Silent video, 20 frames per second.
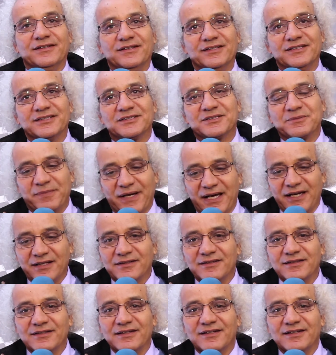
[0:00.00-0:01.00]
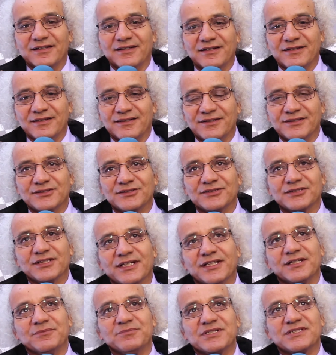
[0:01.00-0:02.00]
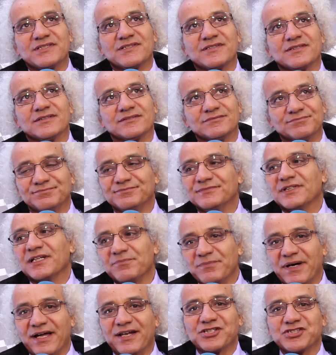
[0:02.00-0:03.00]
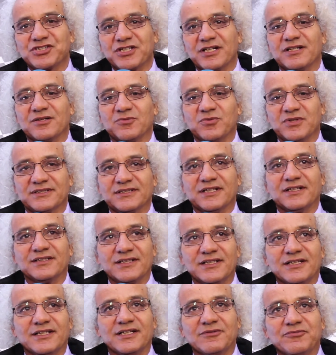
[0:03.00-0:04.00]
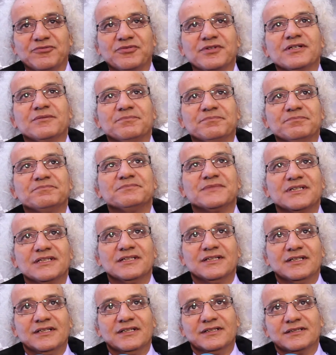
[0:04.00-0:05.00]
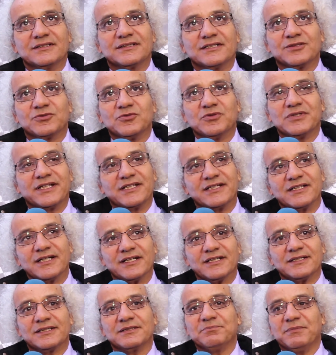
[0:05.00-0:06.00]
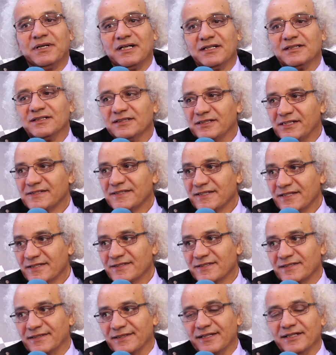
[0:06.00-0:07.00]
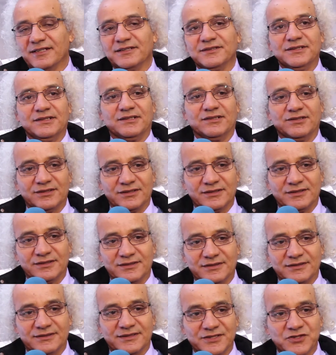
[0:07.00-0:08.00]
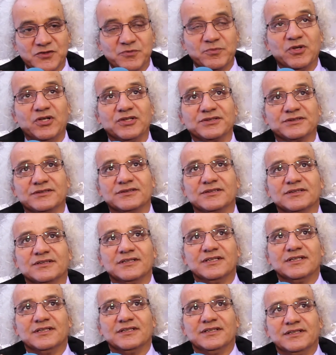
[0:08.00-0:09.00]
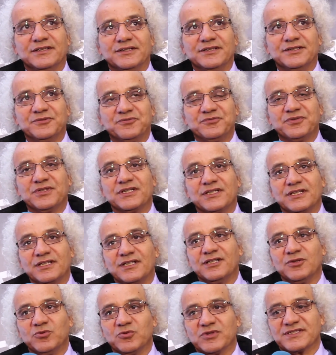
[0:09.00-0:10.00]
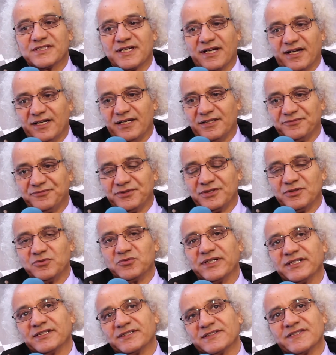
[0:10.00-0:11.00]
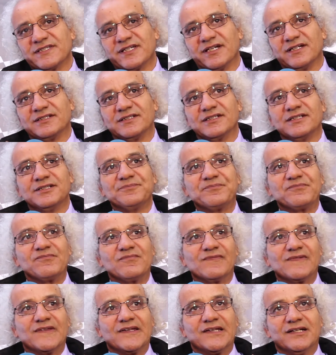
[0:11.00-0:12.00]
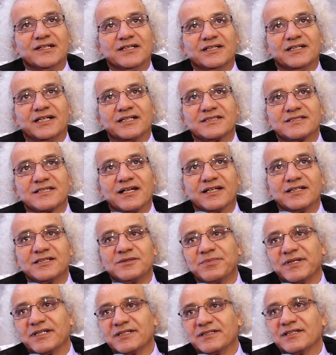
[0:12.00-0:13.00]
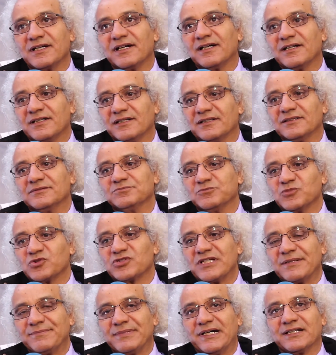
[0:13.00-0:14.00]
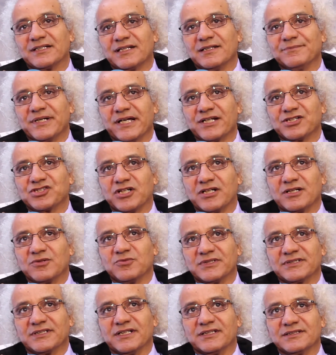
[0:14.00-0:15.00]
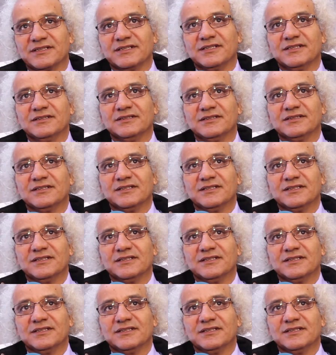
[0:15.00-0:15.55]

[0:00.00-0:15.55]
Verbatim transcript: آه، طبعا آه، قيمة المهرجان الوطني للفيلم ككل هي قيمة أساسية آه، ذات بعد فني وثقافي وإنساني أعتقد بأن متابعة المهرجان الوطني